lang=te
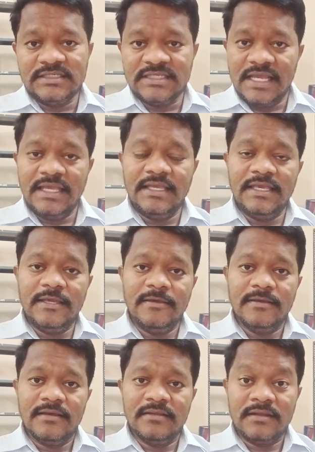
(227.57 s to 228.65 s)
జేఈ
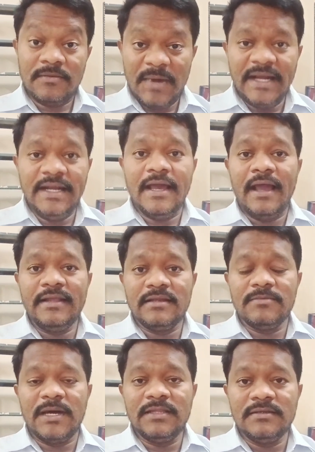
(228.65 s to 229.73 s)
త్రిపుల్ ఐటీ
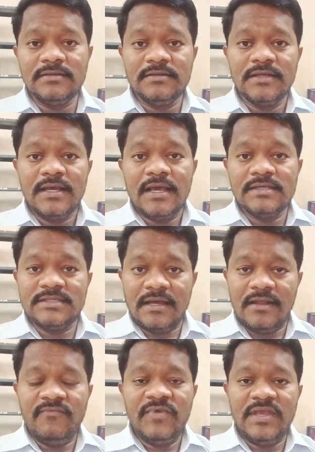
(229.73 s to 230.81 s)
హైదరాబాదు
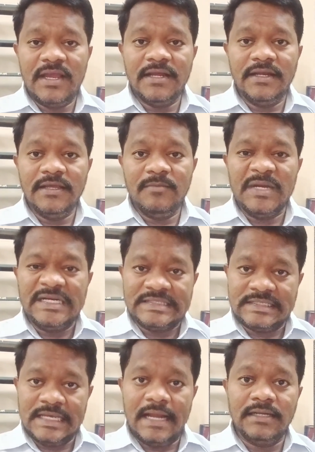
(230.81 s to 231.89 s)
ఎస్ఆర్ఎం విఐటి
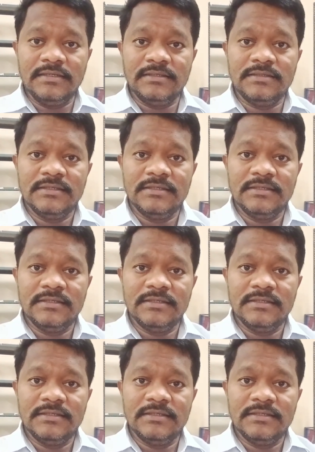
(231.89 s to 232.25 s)
బిట్సాట్